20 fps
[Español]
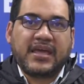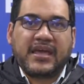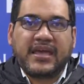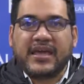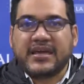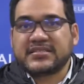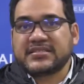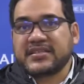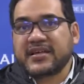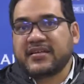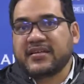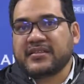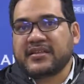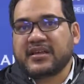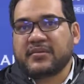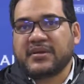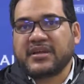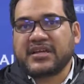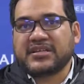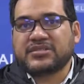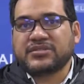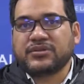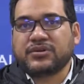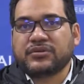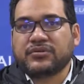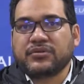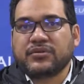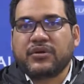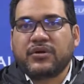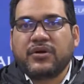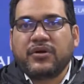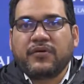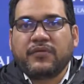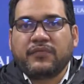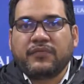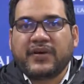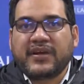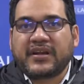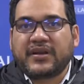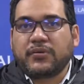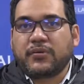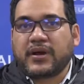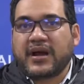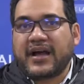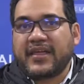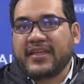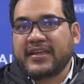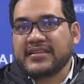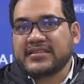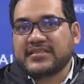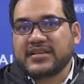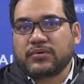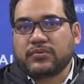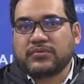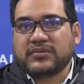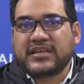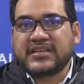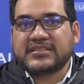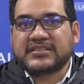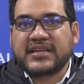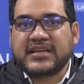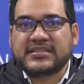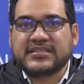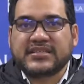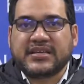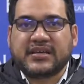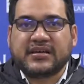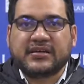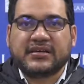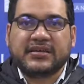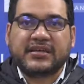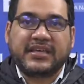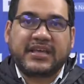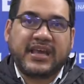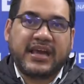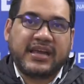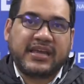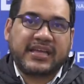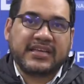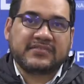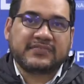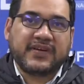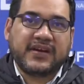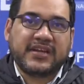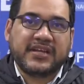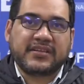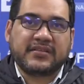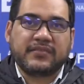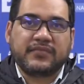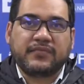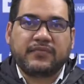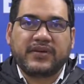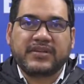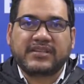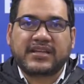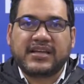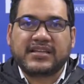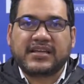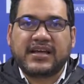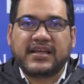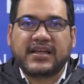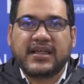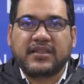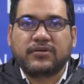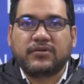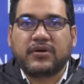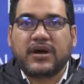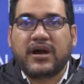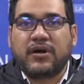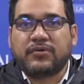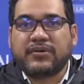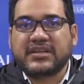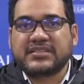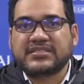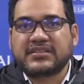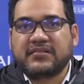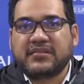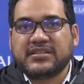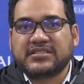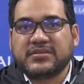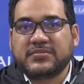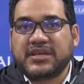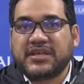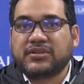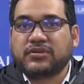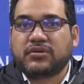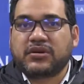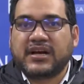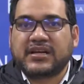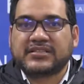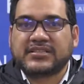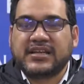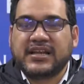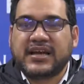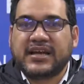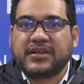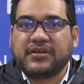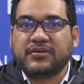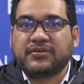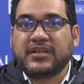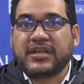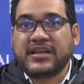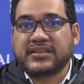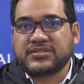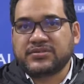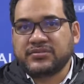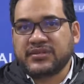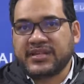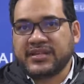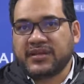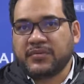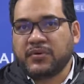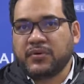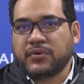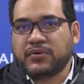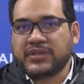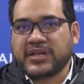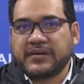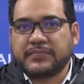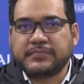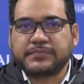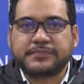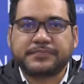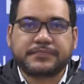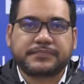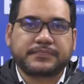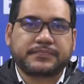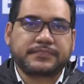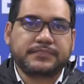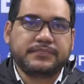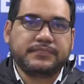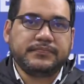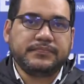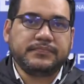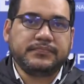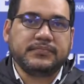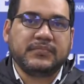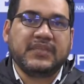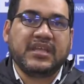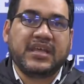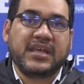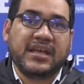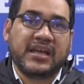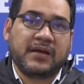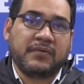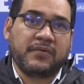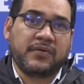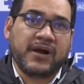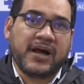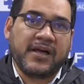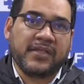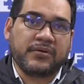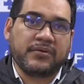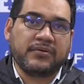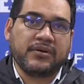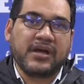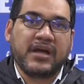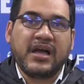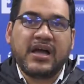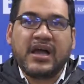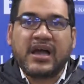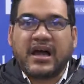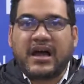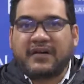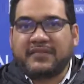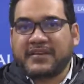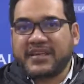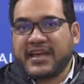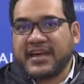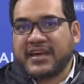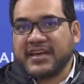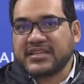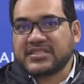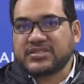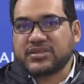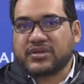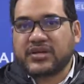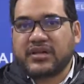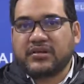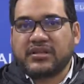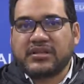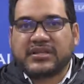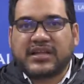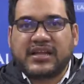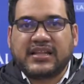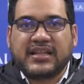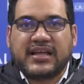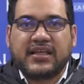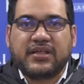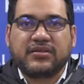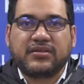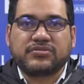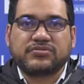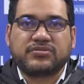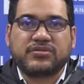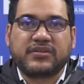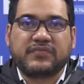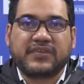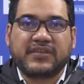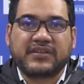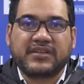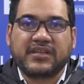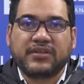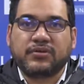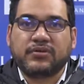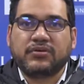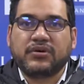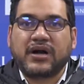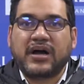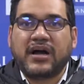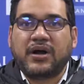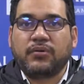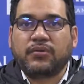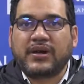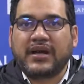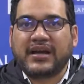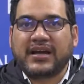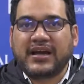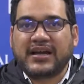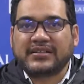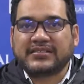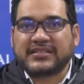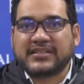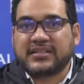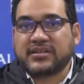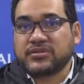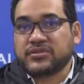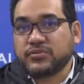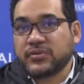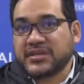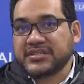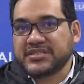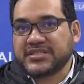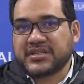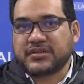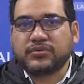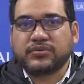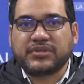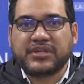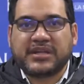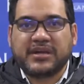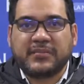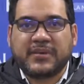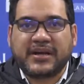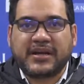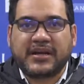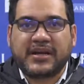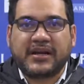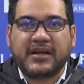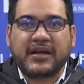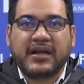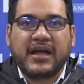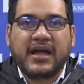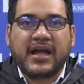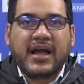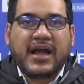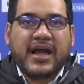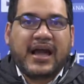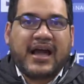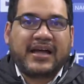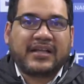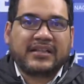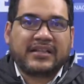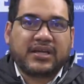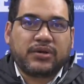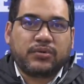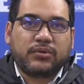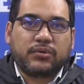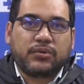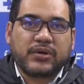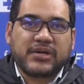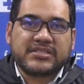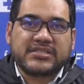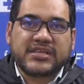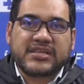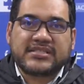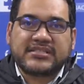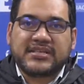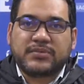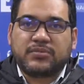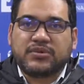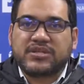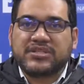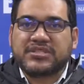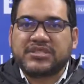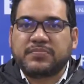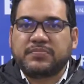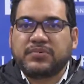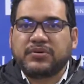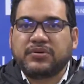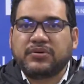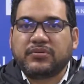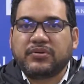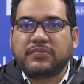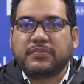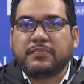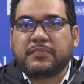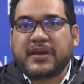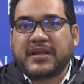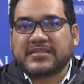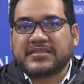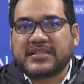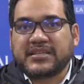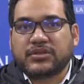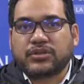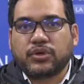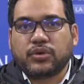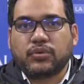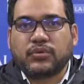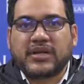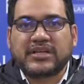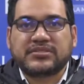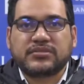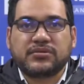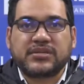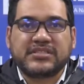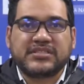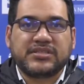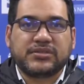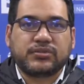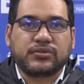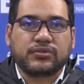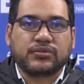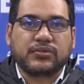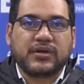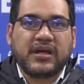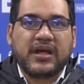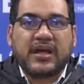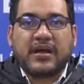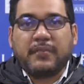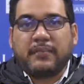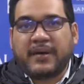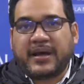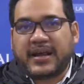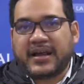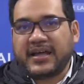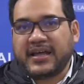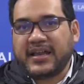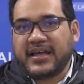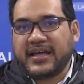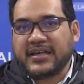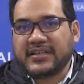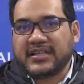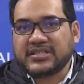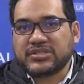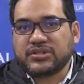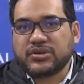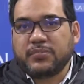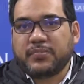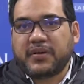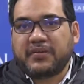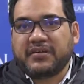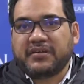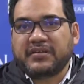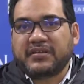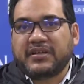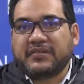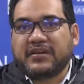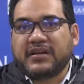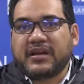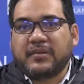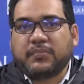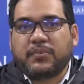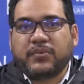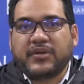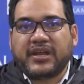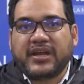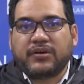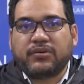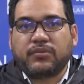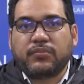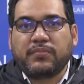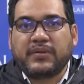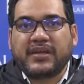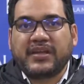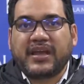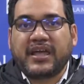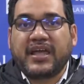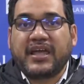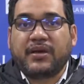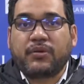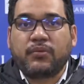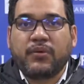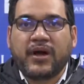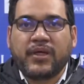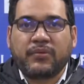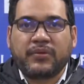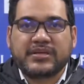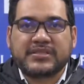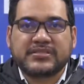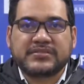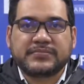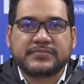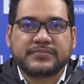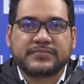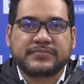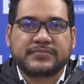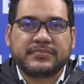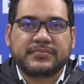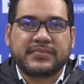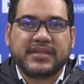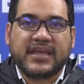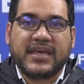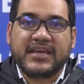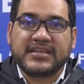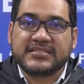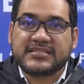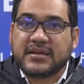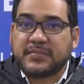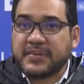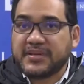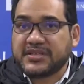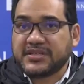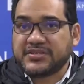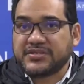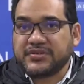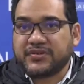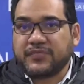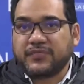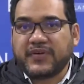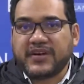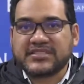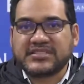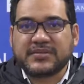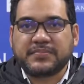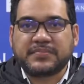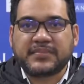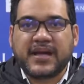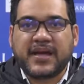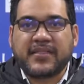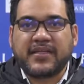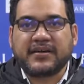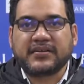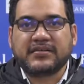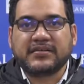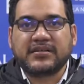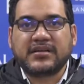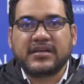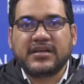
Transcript: Esta determinación fue revocada en segunda instancia y alias Farid fue trasladado a un establecimiento carcelario de la ciudad de Bogotá. El abogado habría gestionado el traslado de su defendido a una cárcel de Suacha, Cundinamarca. Ante un juez de este municipio presentó una solicitud para que la detención preventiva la pudiera cumplir en Guaduas. Esta petición fue aceptada.